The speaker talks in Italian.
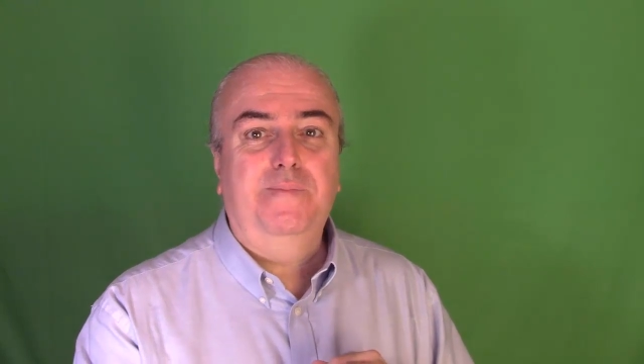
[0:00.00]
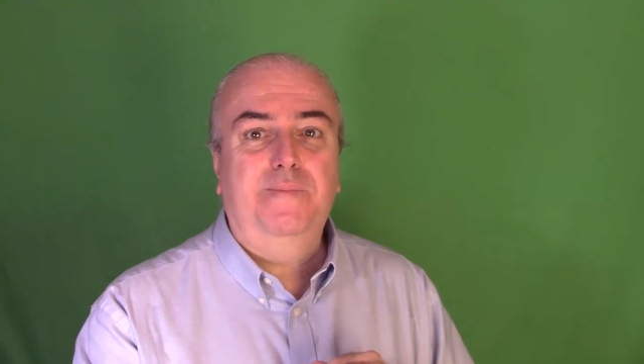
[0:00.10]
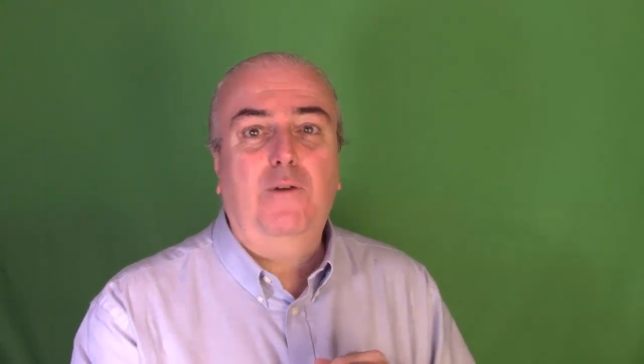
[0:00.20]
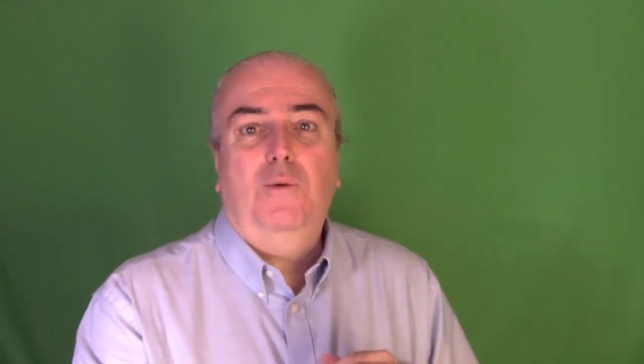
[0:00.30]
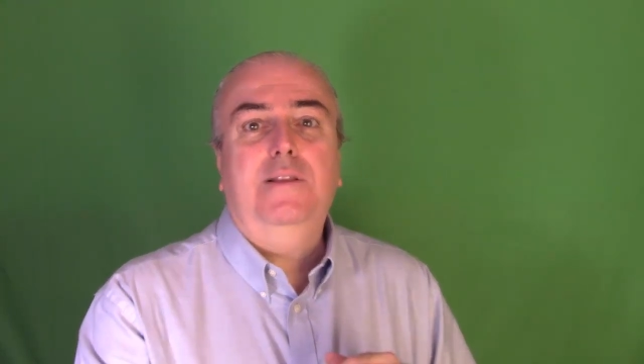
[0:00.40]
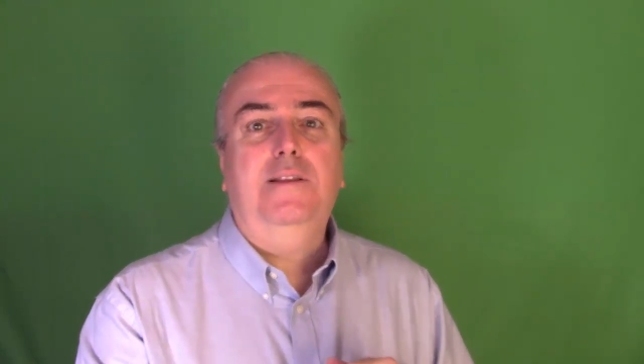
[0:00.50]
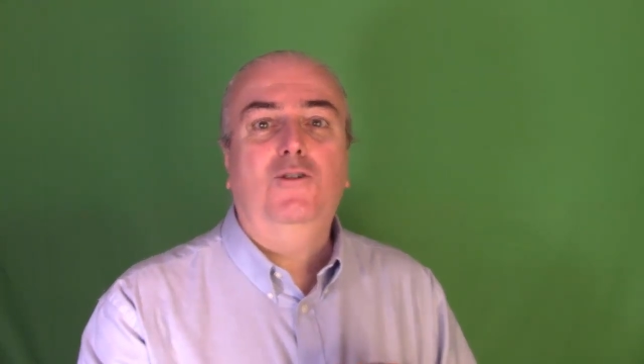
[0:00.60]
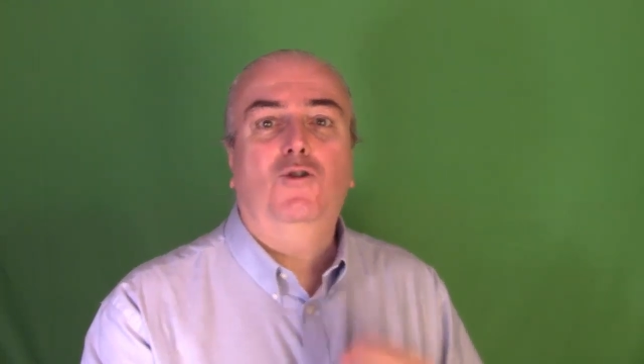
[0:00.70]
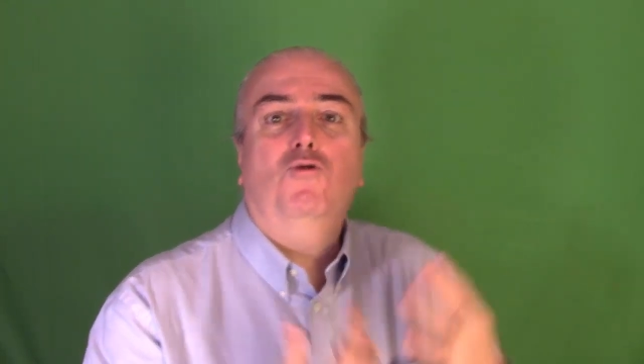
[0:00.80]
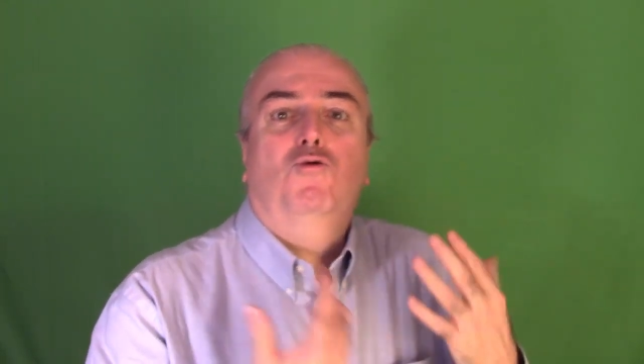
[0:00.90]
e quindi
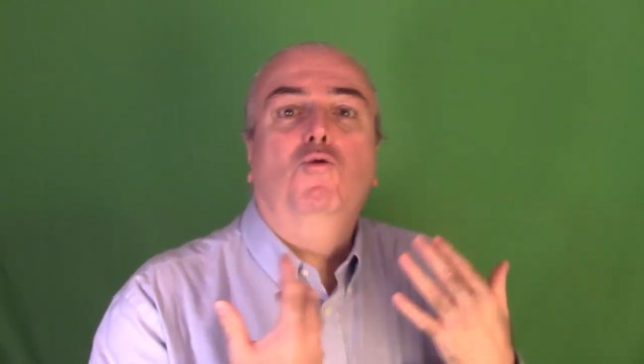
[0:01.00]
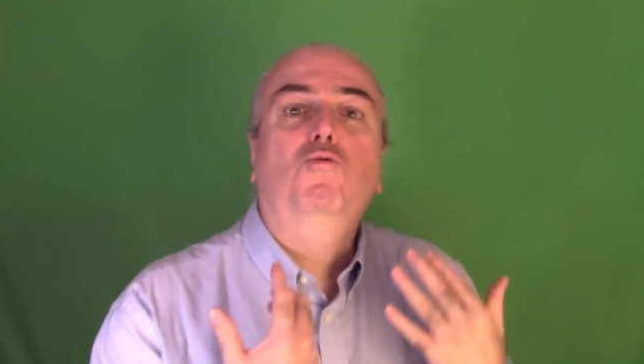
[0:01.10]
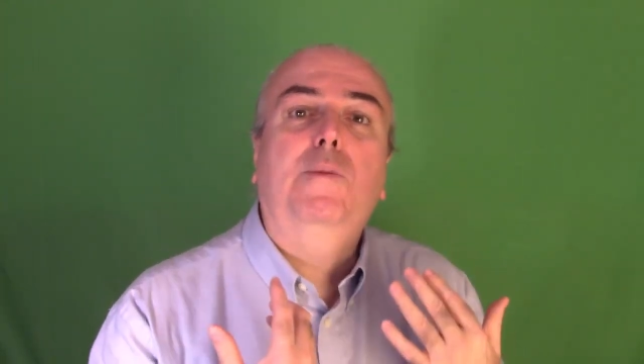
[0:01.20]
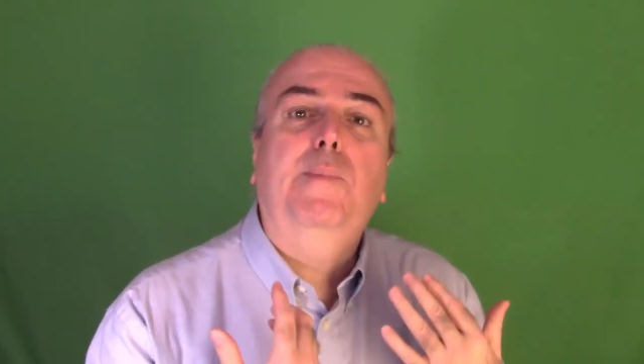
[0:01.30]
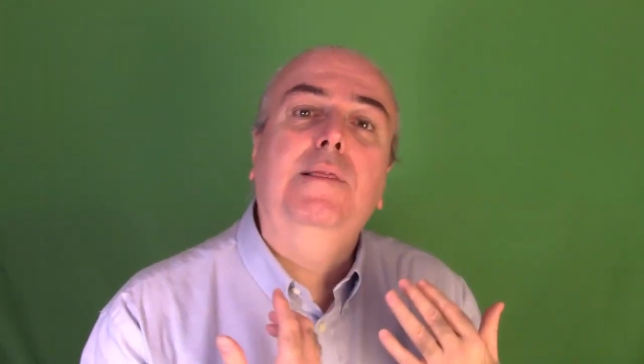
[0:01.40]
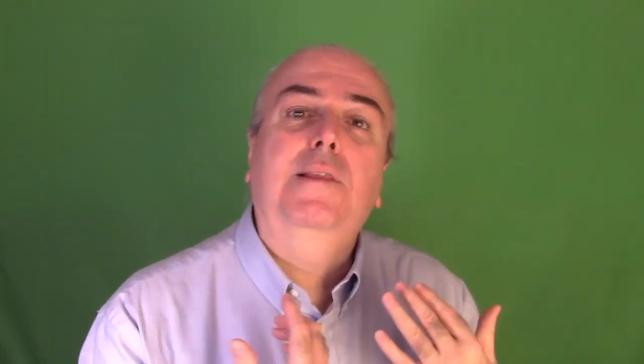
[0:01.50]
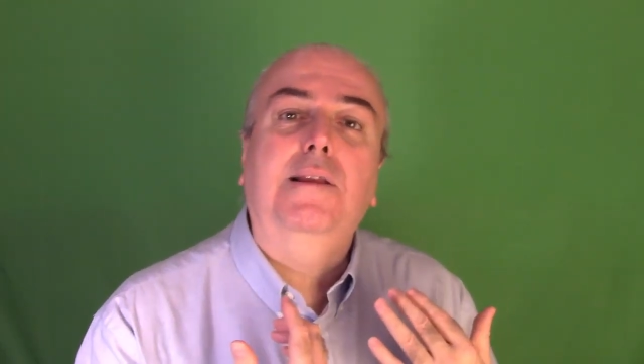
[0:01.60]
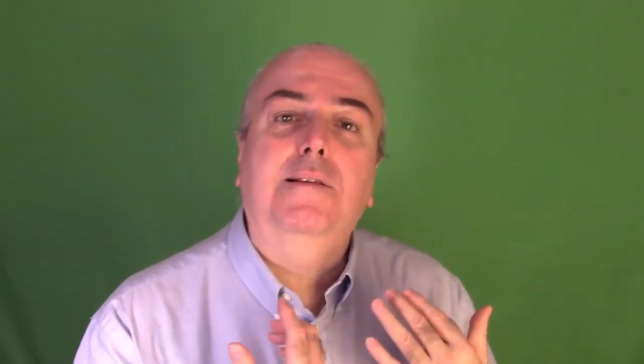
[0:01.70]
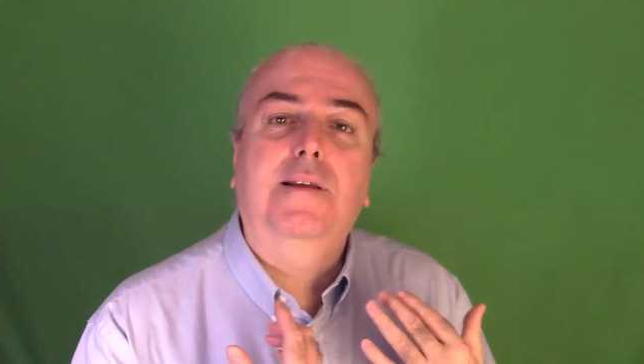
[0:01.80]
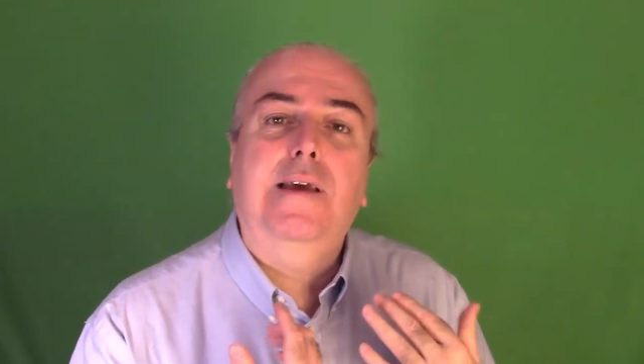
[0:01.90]
dici io sono un
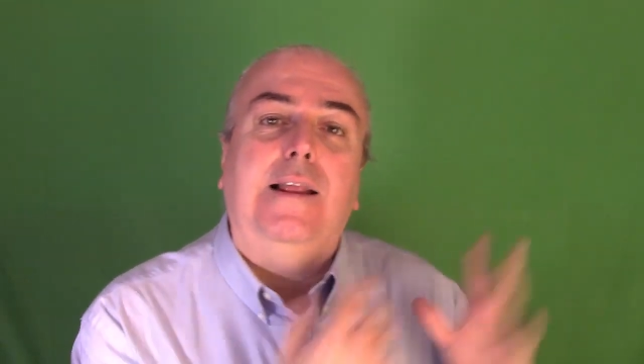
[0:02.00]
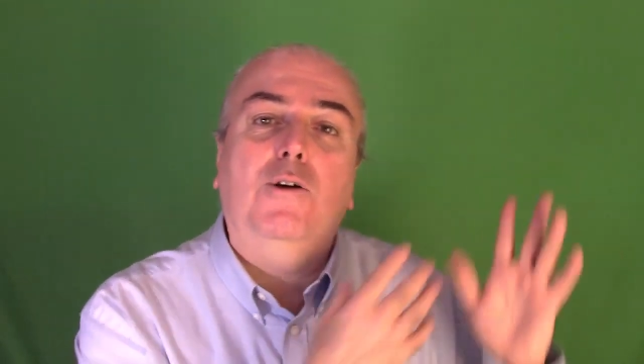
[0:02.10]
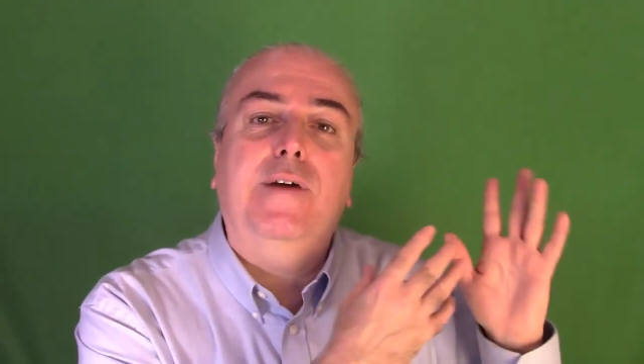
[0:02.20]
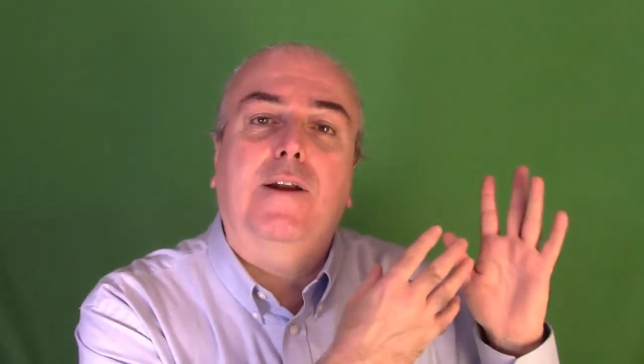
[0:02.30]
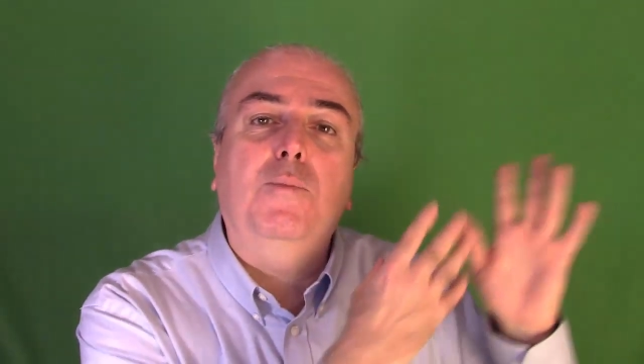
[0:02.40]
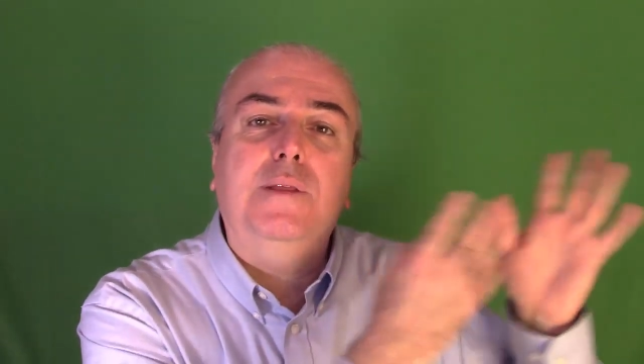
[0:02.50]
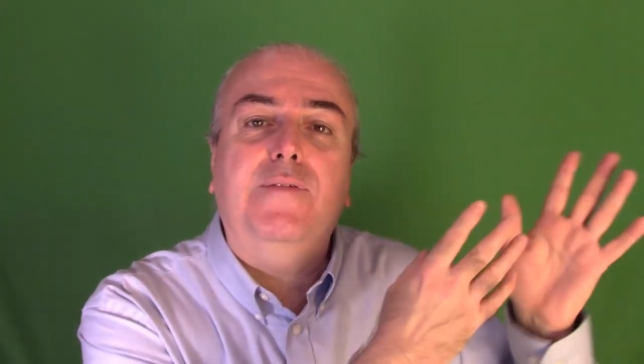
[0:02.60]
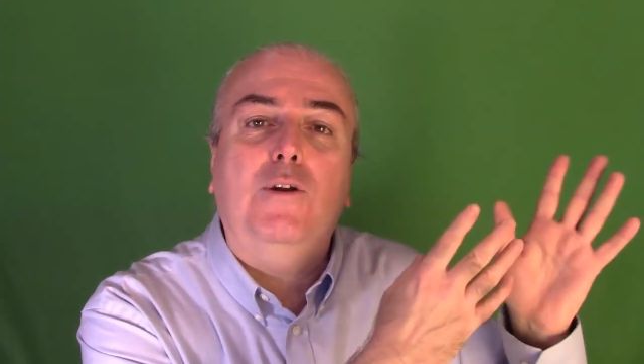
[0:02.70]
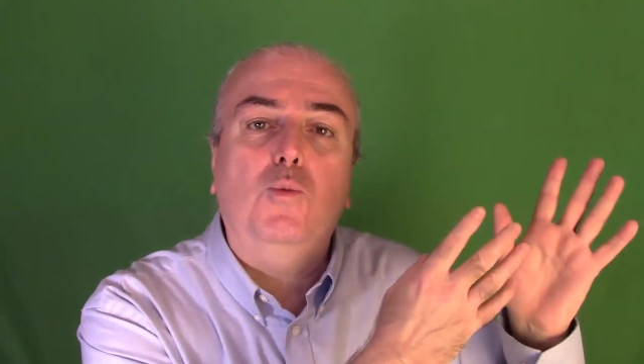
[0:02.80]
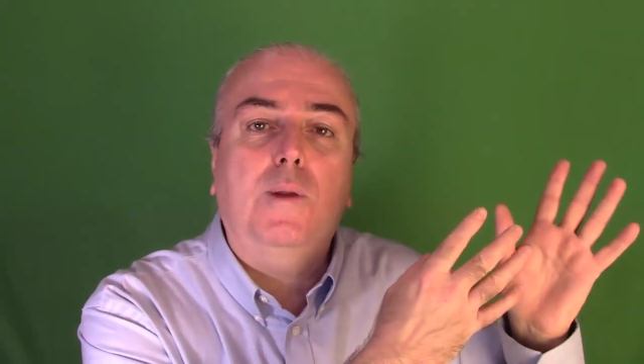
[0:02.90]
dipendente e il governo mi
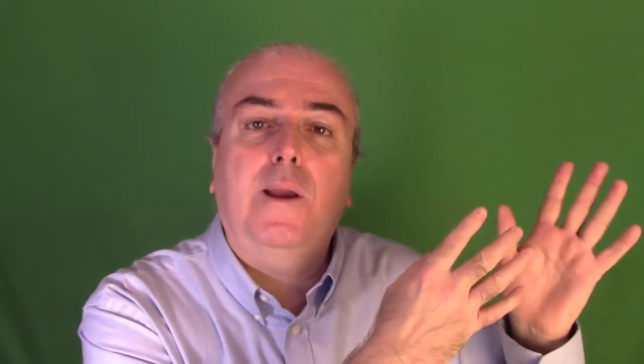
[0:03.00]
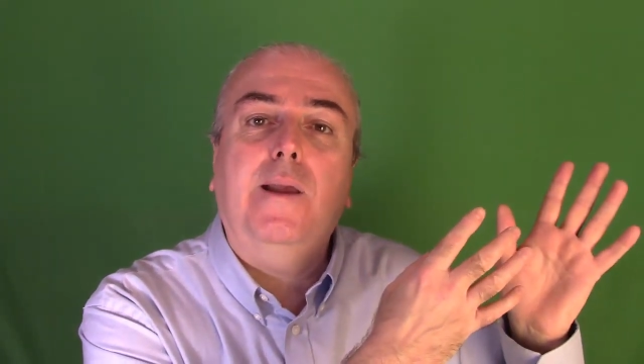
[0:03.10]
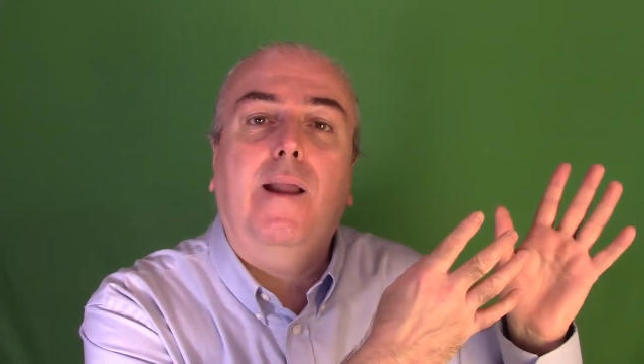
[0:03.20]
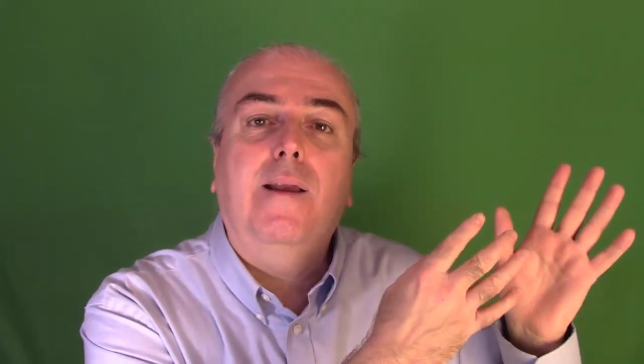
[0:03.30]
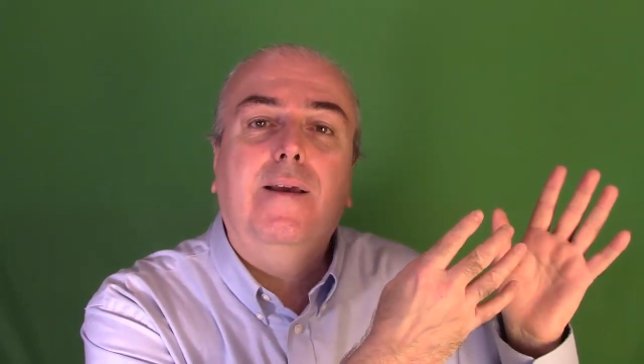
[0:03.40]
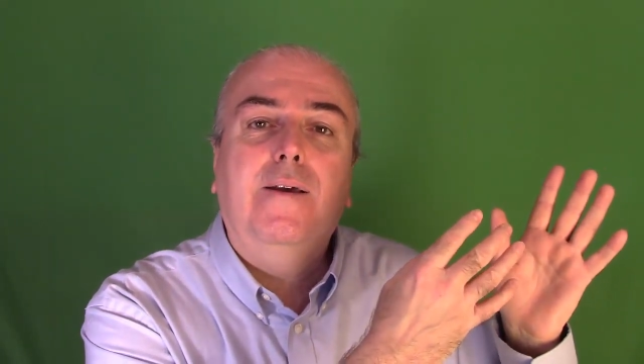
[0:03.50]
deve nutrire,